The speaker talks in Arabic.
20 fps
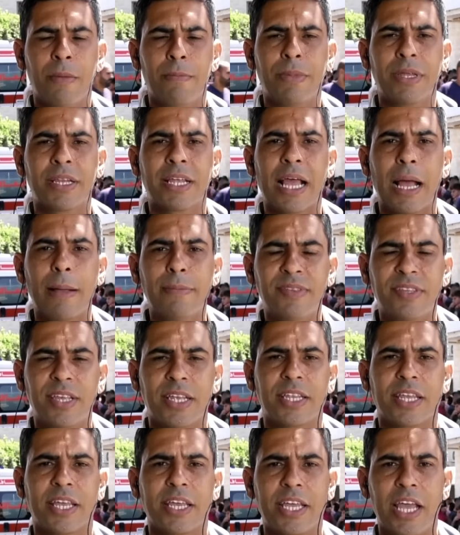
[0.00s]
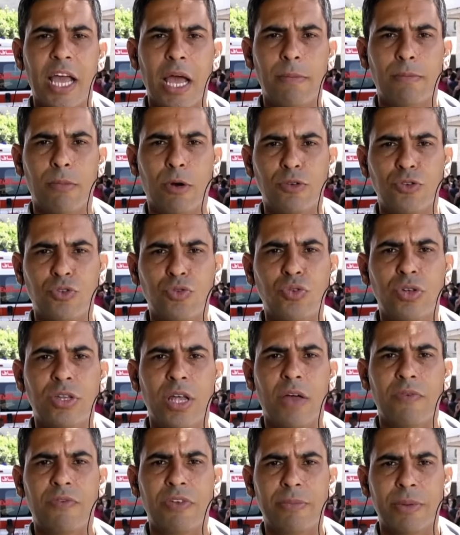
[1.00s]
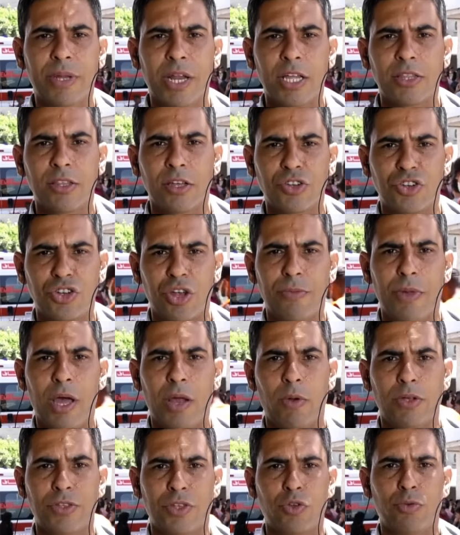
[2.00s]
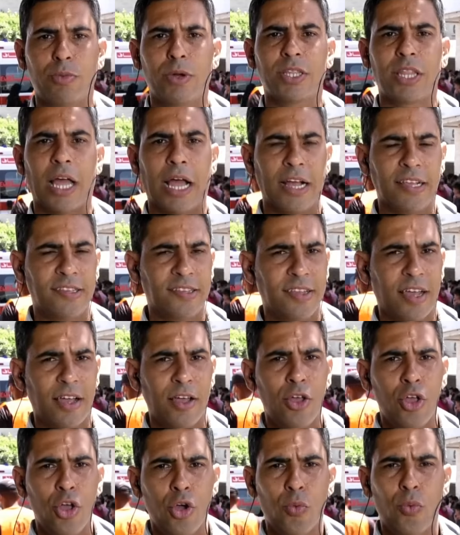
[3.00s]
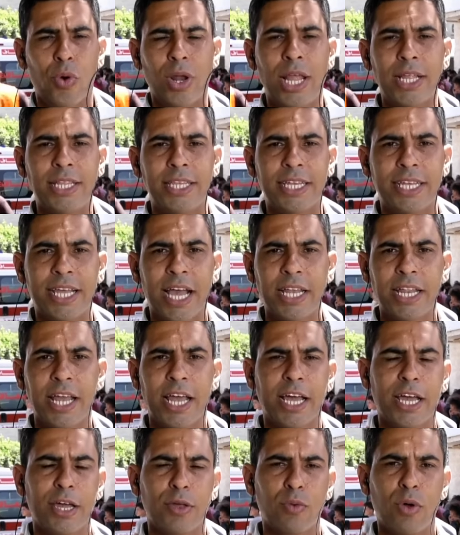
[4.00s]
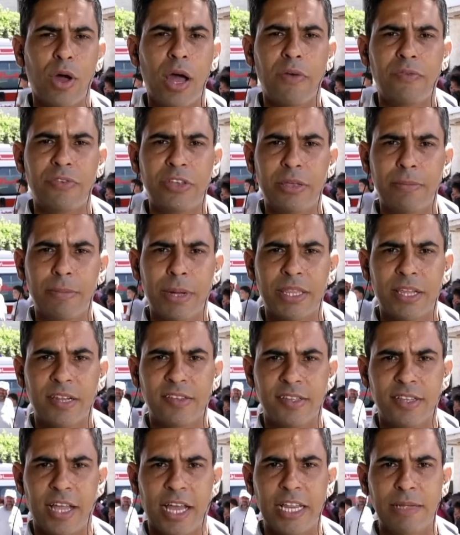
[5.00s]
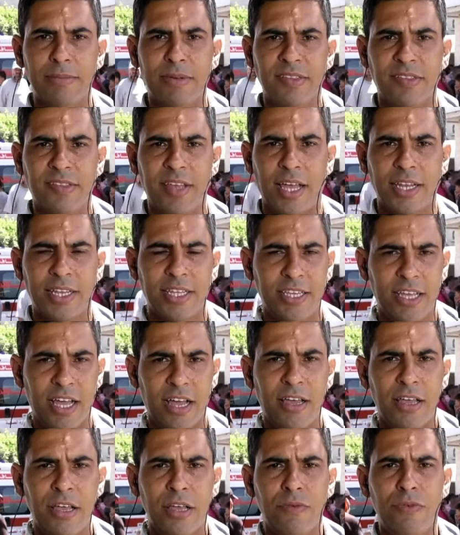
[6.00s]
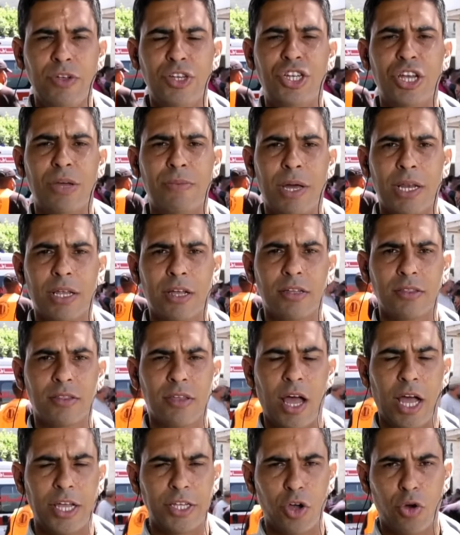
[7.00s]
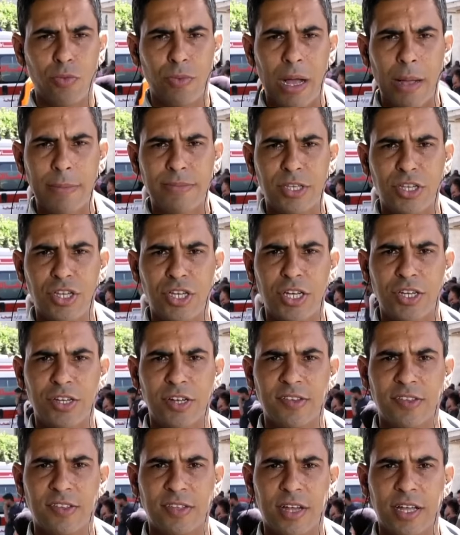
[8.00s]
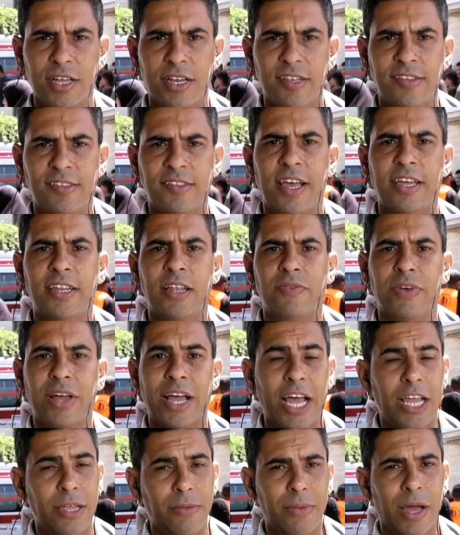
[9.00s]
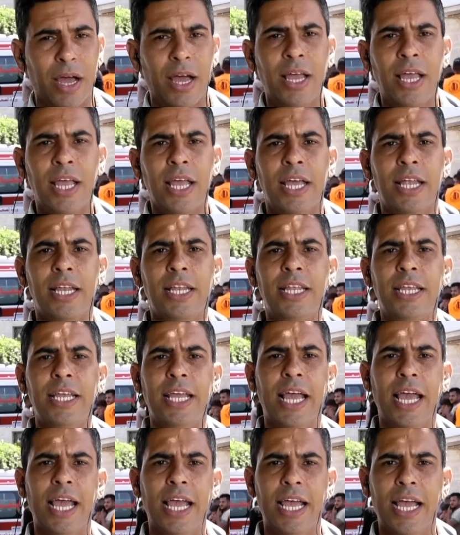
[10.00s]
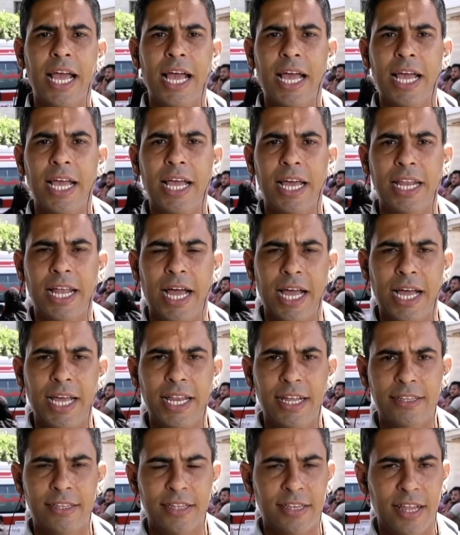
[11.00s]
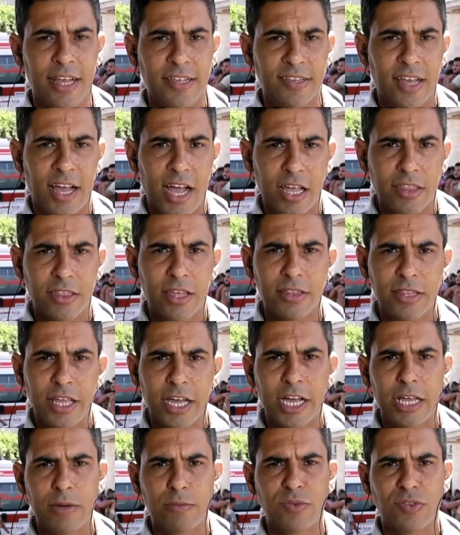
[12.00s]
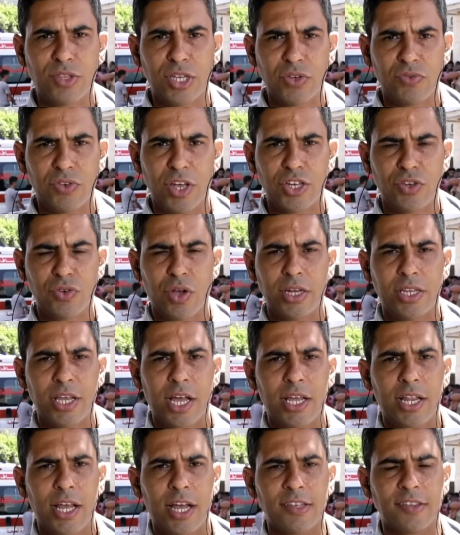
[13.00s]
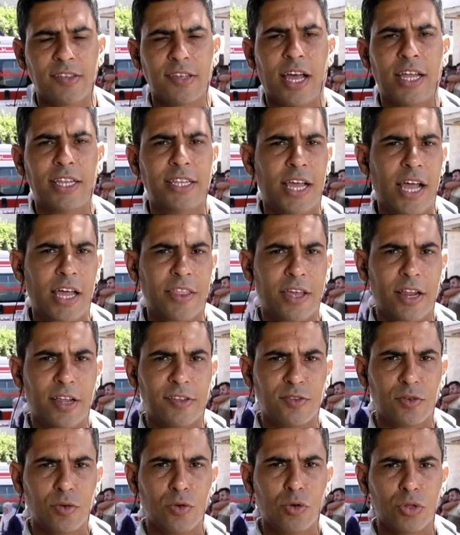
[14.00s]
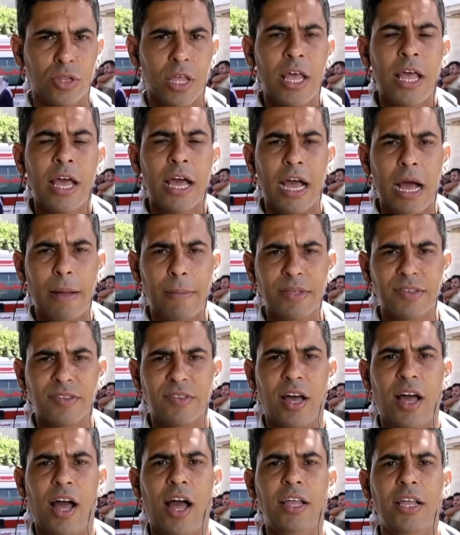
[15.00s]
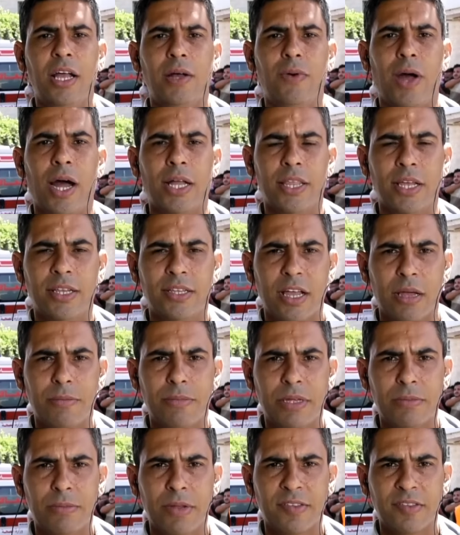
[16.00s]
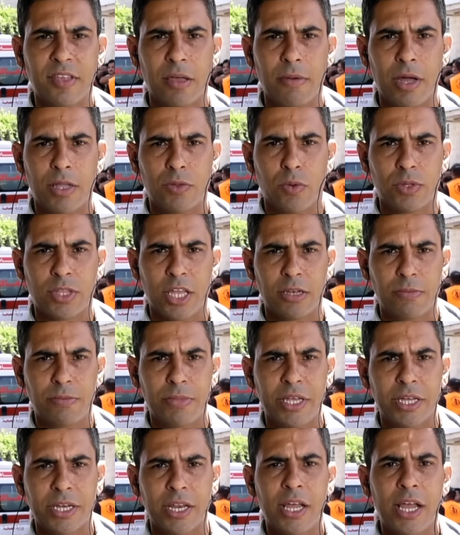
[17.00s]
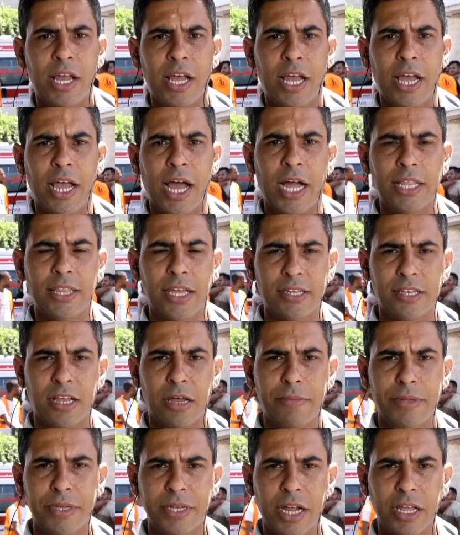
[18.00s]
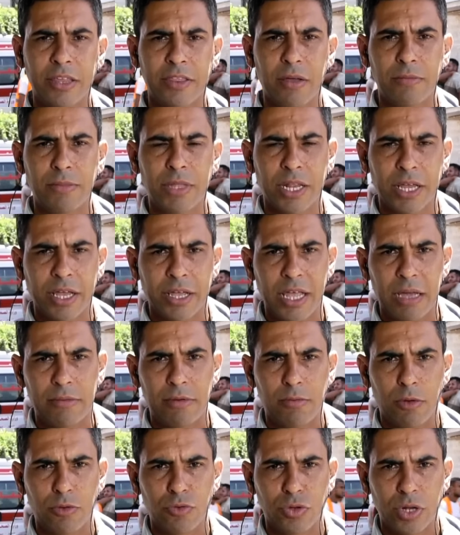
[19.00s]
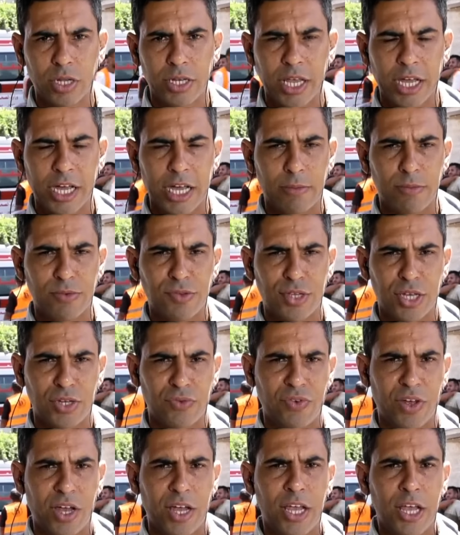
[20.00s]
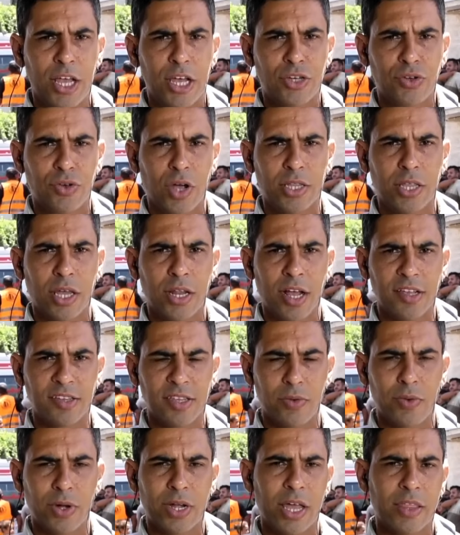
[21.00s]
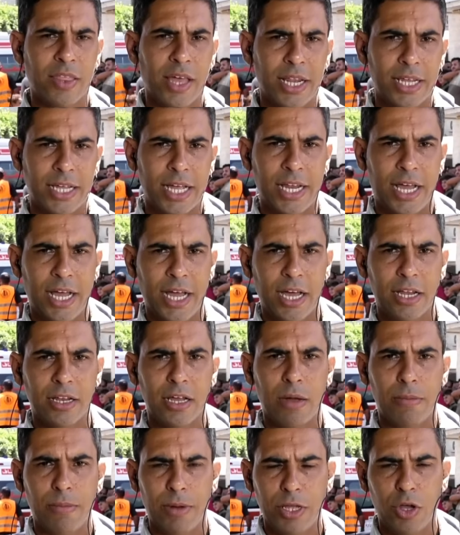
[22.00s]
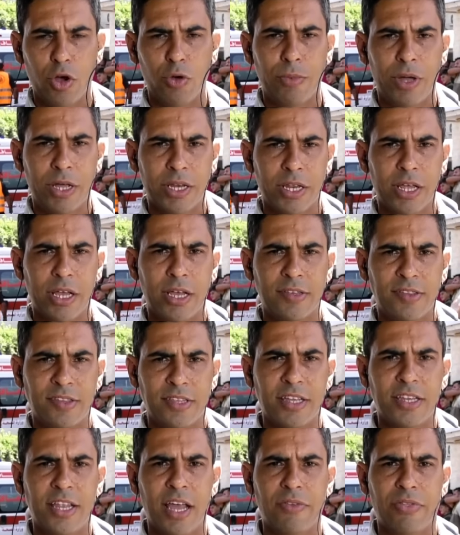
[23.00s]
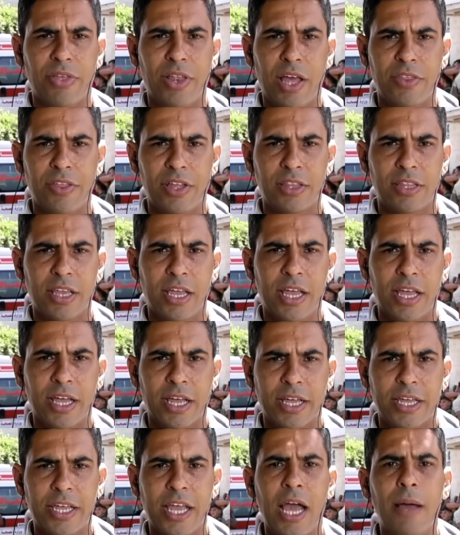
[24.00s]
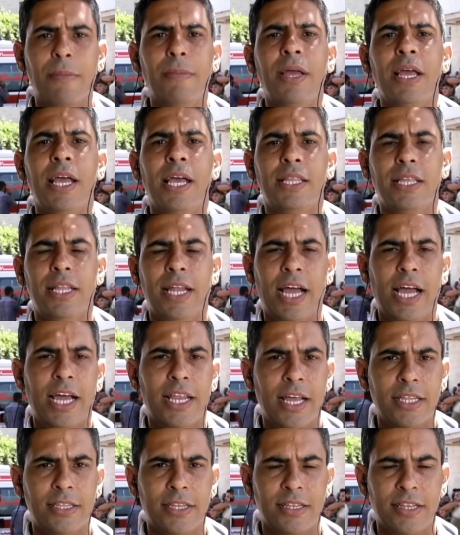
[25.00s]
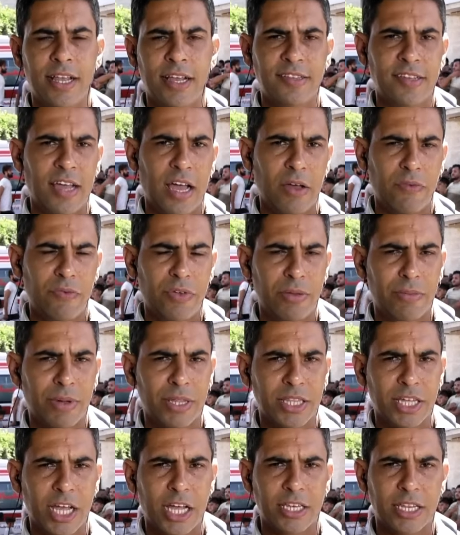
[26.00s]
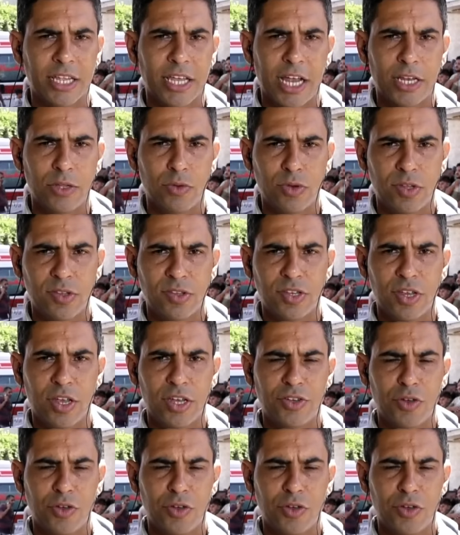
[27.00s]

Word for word: من خمسة خيام موجودة في مناطق شمال وجنوب قطاع غزة والتي كان آخرها في مدرسة حليمة السعدية في شمال قطاع يوم أمس الجيش الإسرائيلي استهدف خيمة للعائلات النازحة أيضا داخل مستشفى شهداء الأقصى أدى هذا إلى سقوط خمس ضحايا وعدد كبير من الإصابات وتدمير عدد كبير ايضا من الخيام الموجوده داخل مستشفى شهداء الاقصى وكذلك الحال قبل يومين استهداف ثلاثه خيام للعائلات النازحه في منطقه خان يونس نعم.